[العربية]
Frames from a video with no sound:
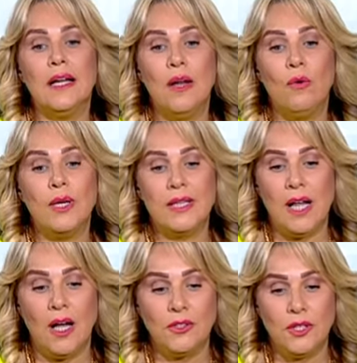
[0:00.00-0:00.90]
لو جيت
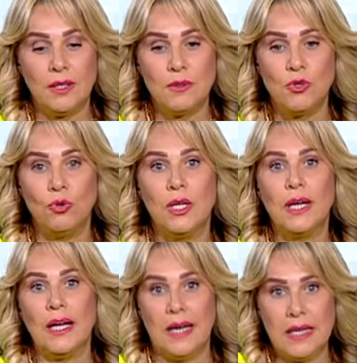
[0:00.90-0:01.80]
لحضرتك مثلا قلت
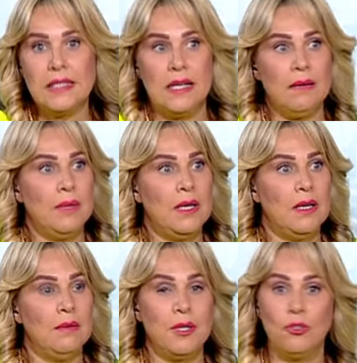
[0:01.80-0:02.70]
لك انا عايز
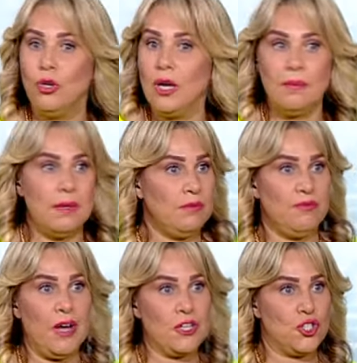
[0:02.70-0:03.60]
اعمل بتاع تقول لي لا ما
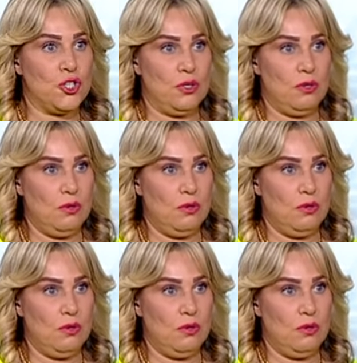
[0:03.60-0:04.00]
ينفعش